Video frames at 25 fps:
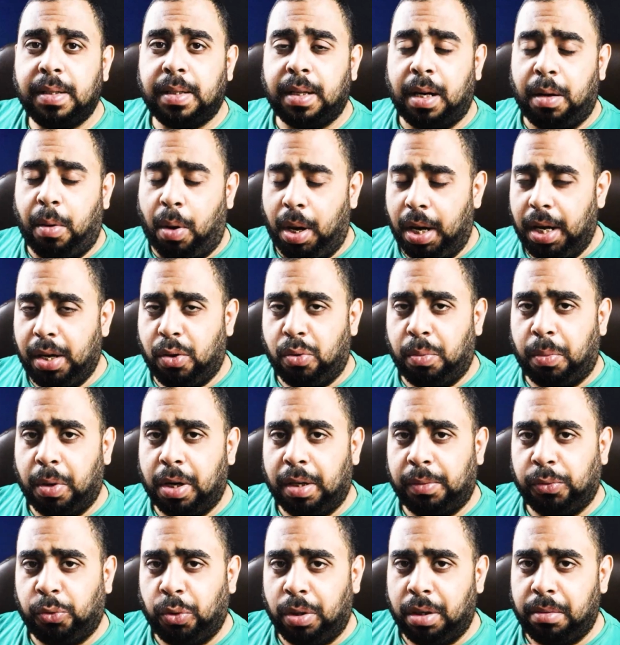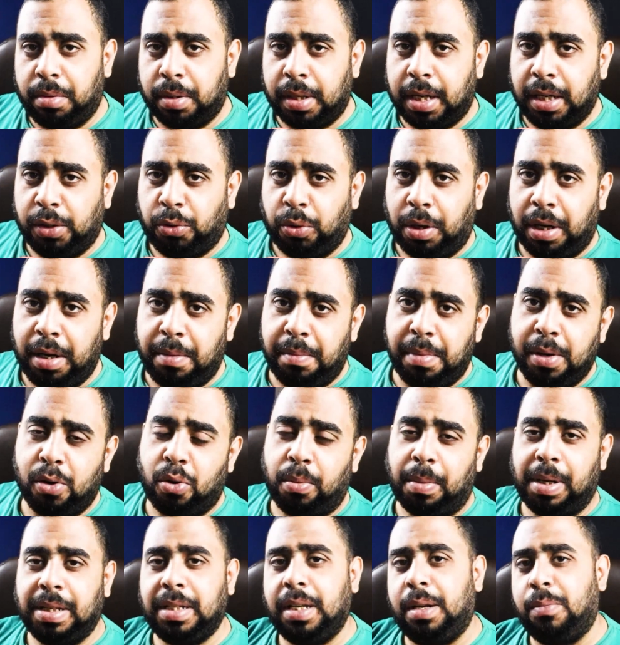السلام عليكم ورحمة الله وبركاته أهلا
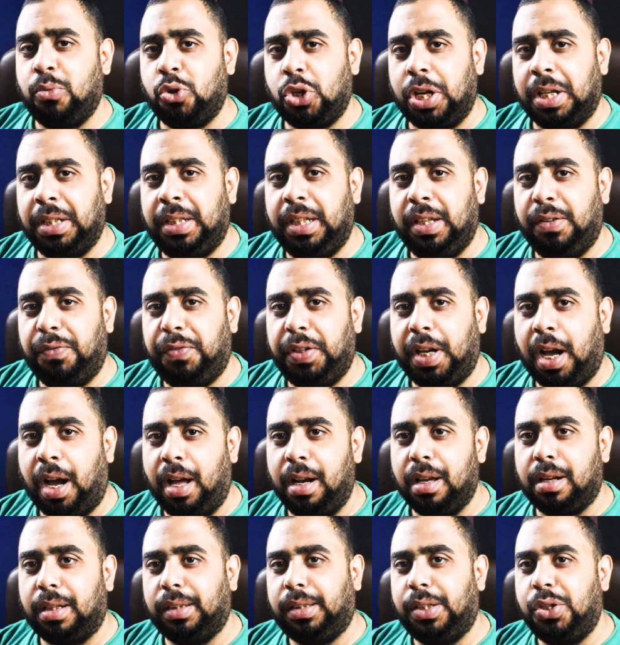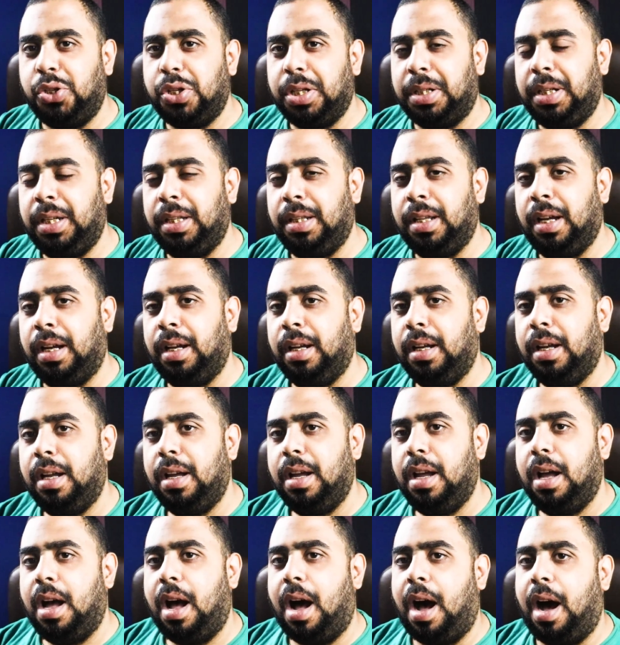بكم أعزائي المشاهدين في حلقة جديدة
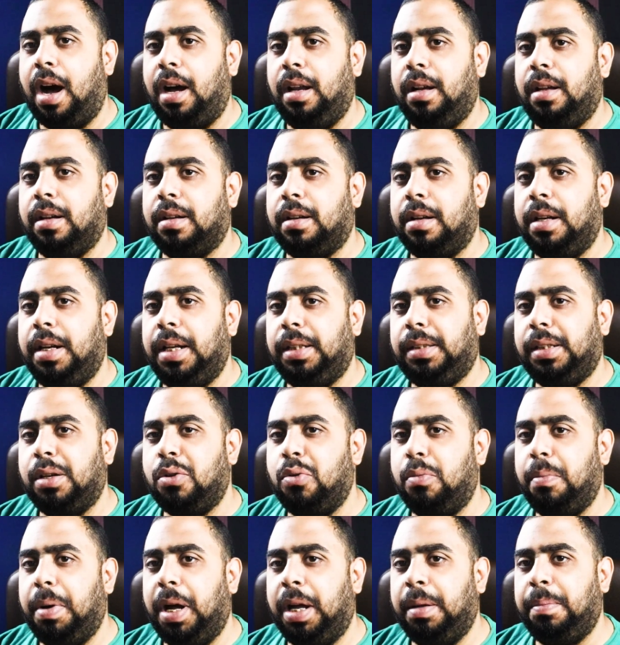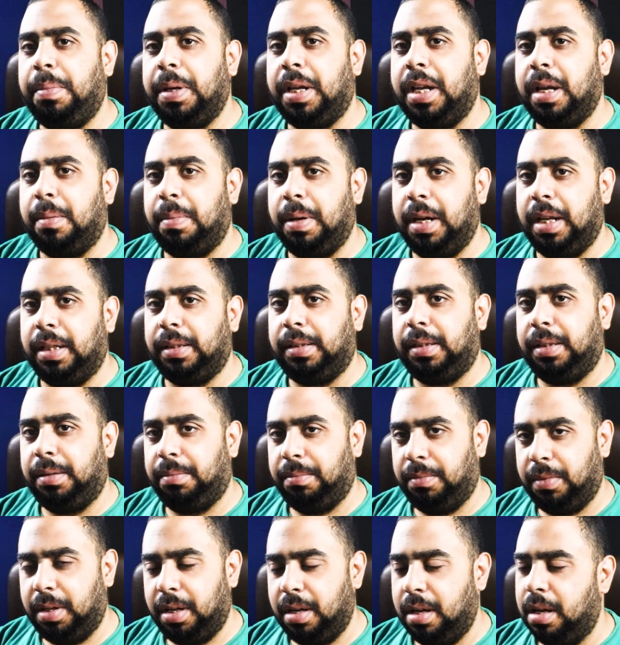على قناتكم بحبك يا بلادي
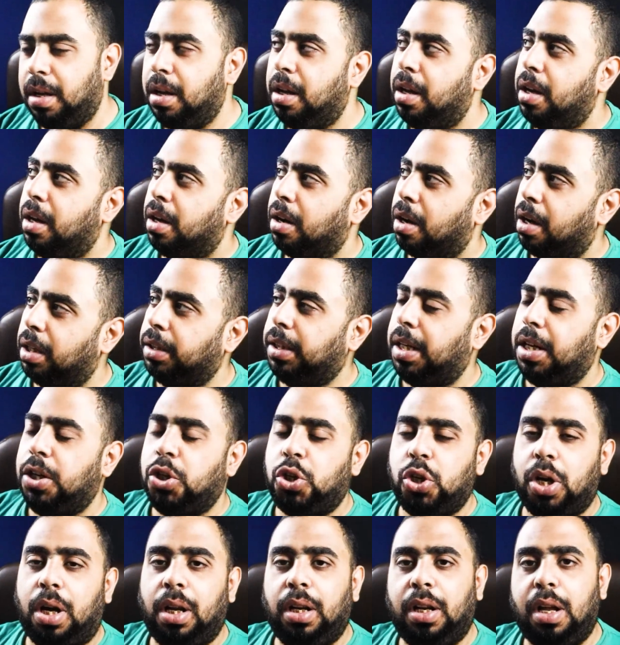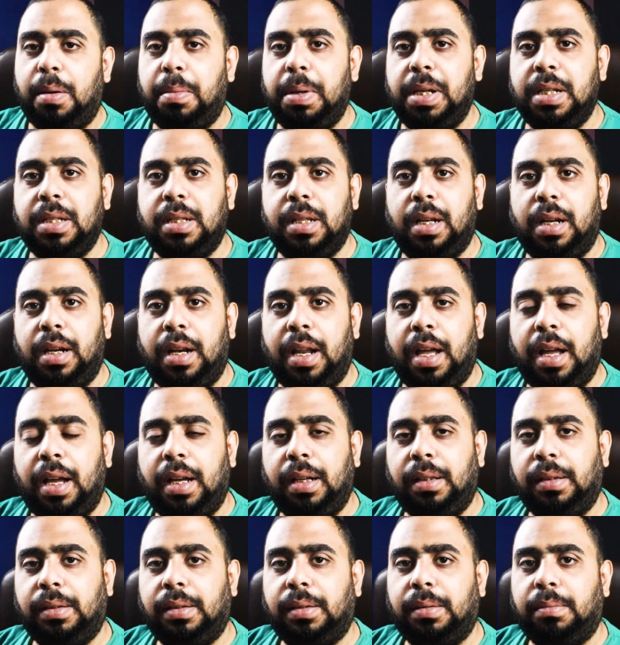غدا إن شاء الله بإذن
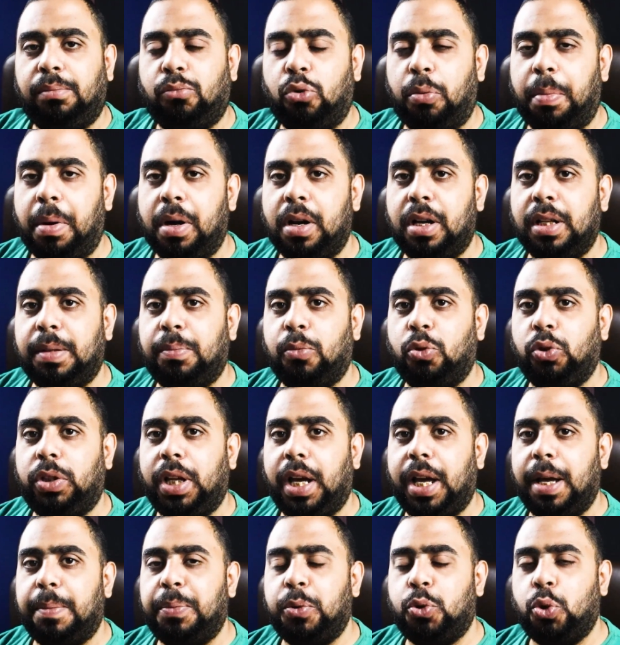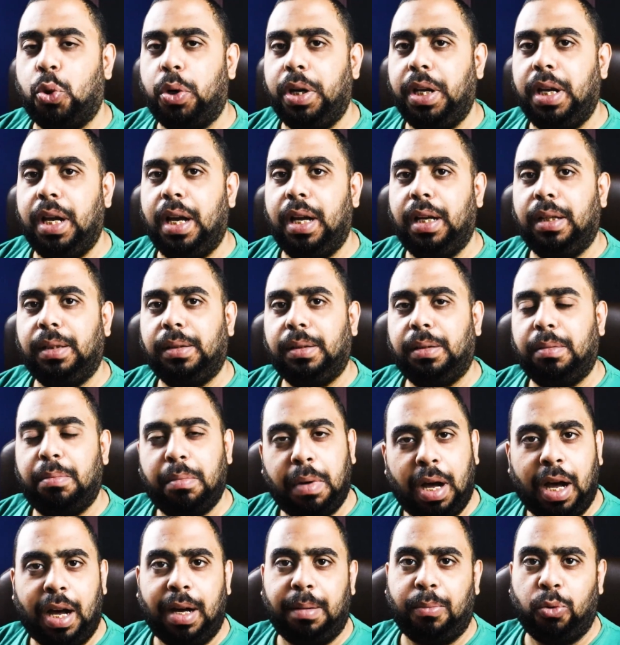الله مباراة منتخب سوريا
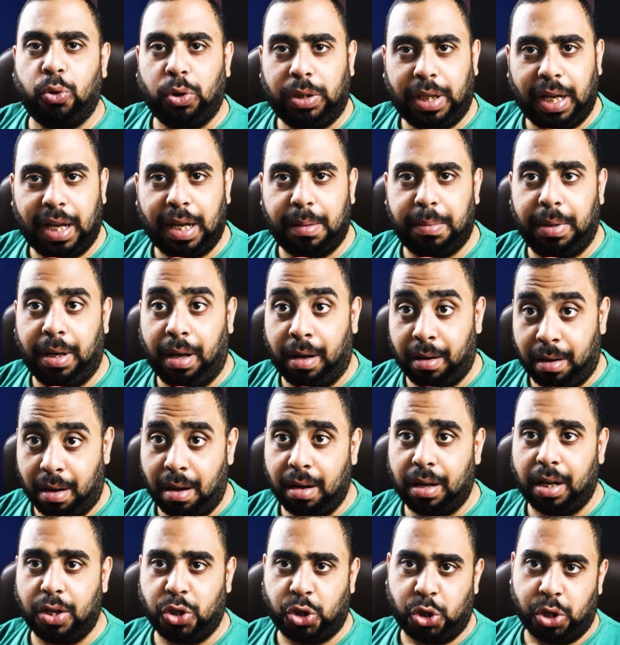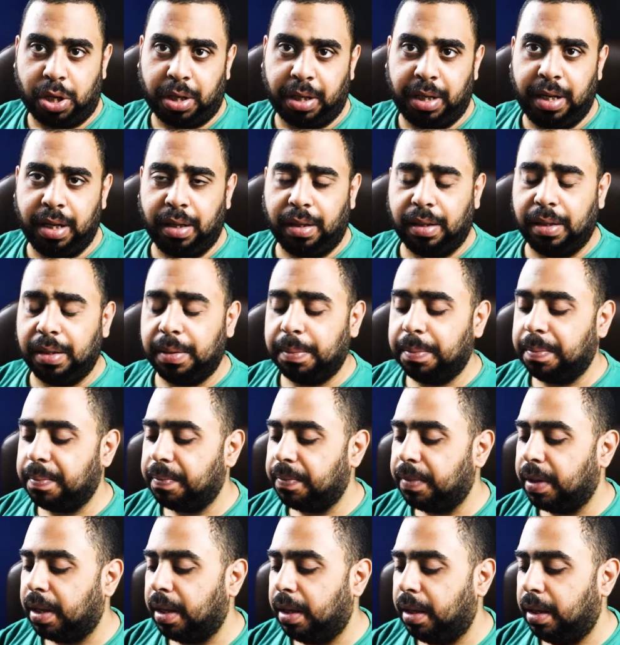مع منتخب العراق الشقيق
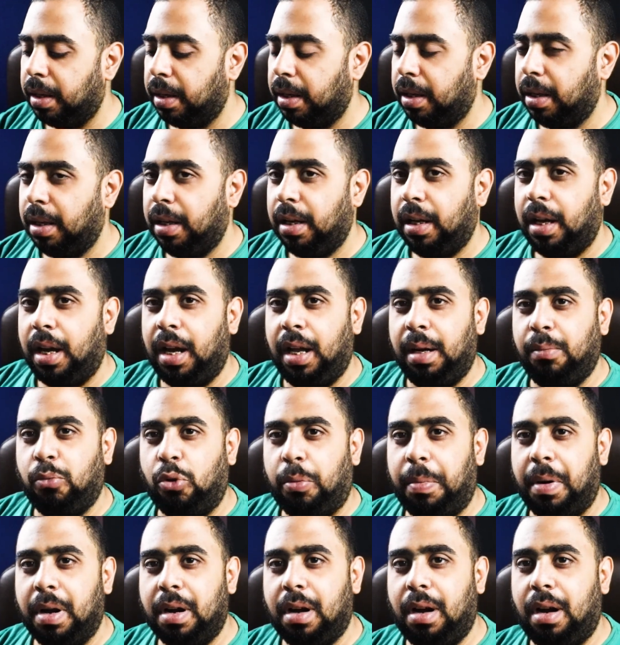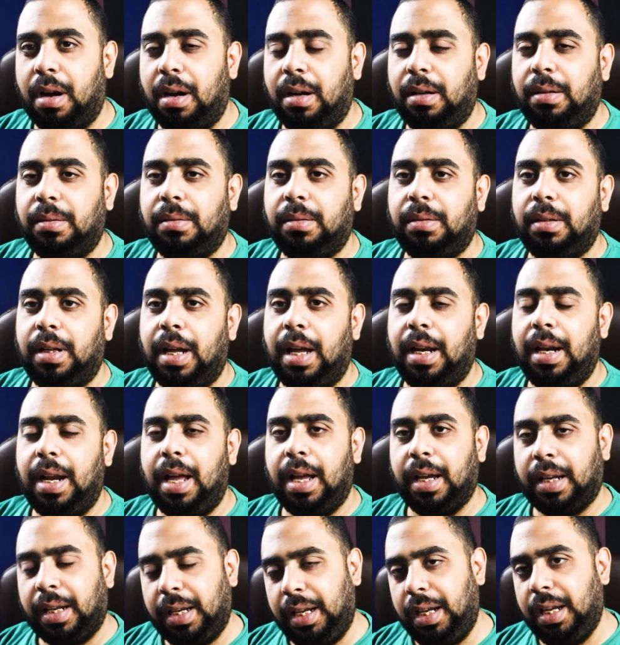المباراة
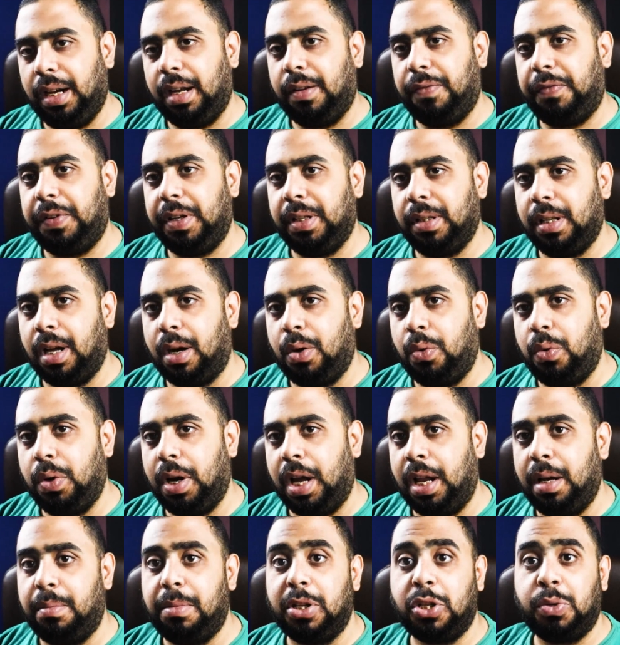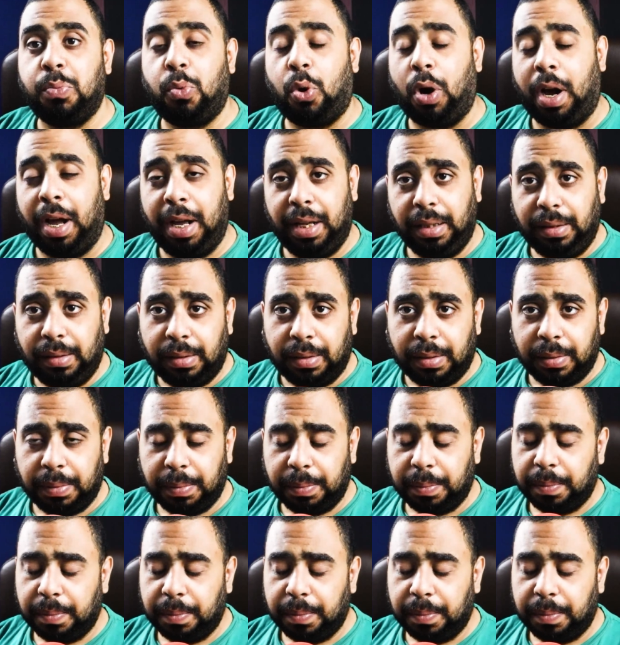الأخيرة في دور المجموعات